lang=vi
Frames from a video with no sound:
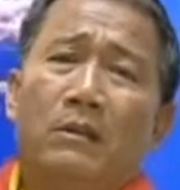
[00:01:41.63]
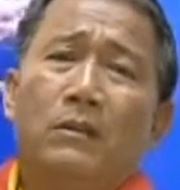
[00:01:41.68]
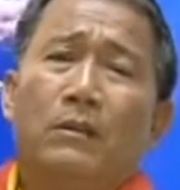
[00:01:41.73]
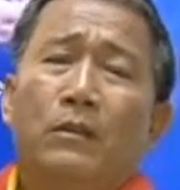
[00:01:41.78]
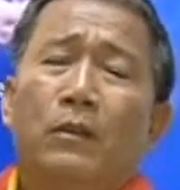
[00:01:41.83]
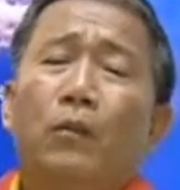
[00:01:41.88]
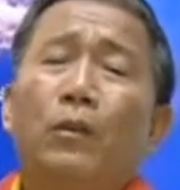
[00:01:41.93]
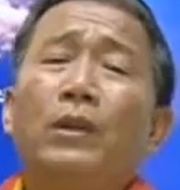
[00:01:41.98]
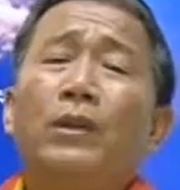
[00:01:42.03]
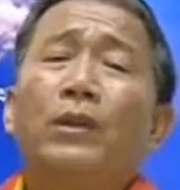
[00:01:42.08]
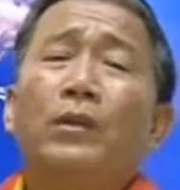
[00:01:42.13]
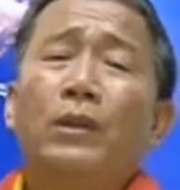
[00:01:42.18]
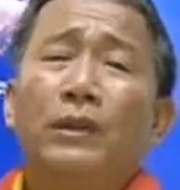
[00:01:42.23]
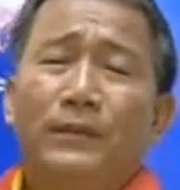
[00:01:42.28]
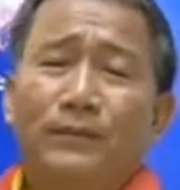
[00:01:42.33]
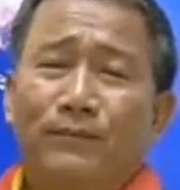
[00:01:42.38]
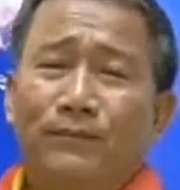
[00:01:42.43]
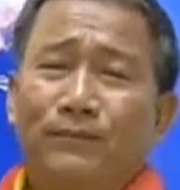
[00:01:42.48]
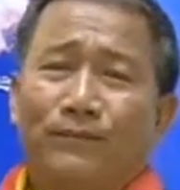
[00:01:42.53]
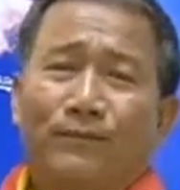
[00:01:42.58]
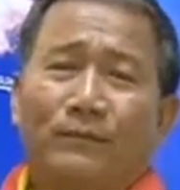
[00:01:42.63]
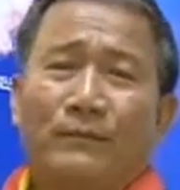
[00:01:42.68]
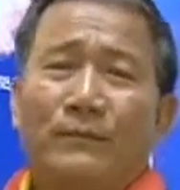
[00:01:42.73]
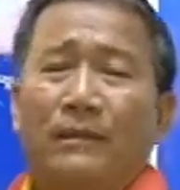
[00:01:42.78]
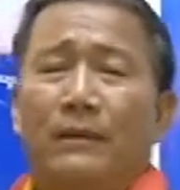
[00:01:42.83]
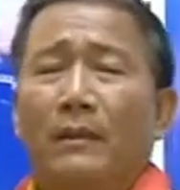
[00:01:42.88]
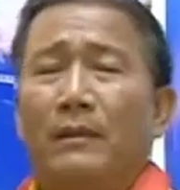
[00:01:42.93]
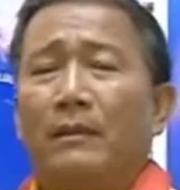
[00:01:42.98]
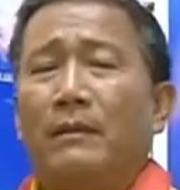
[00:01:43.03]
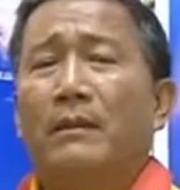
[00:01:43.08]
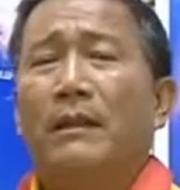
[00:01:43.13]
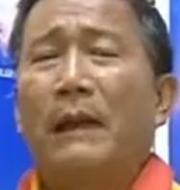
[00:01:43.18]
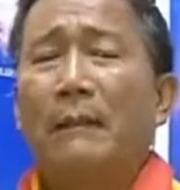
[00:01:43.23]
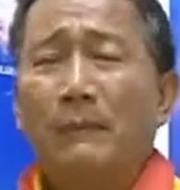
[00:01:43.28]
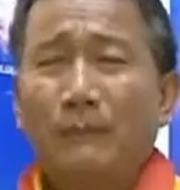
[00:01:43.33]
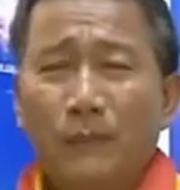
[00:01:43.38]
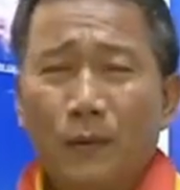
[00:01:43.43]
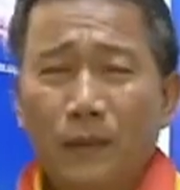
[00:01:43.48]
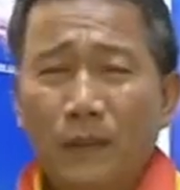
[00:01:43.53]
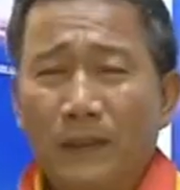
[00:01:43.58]
nó quýnh tôi
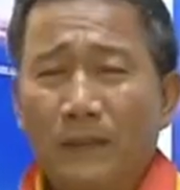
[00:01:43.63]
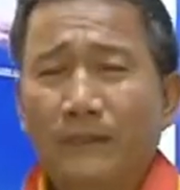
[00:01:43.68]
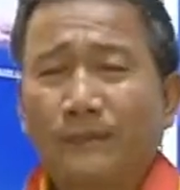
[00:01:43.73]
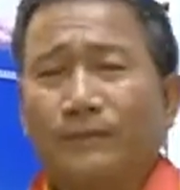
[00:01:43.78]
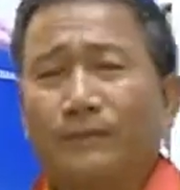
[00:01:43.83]
đấm tôi